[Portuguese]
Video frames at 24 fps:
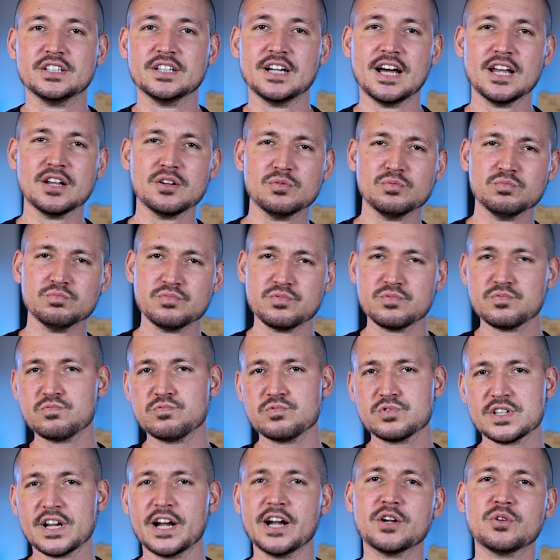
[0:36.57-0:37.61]
já num
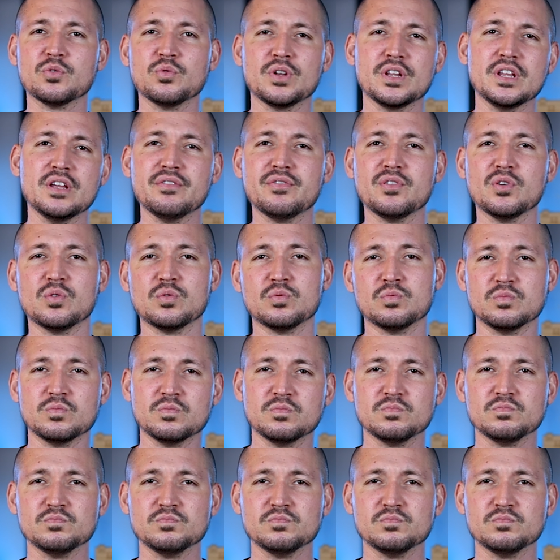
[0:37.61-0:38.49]
certo nível,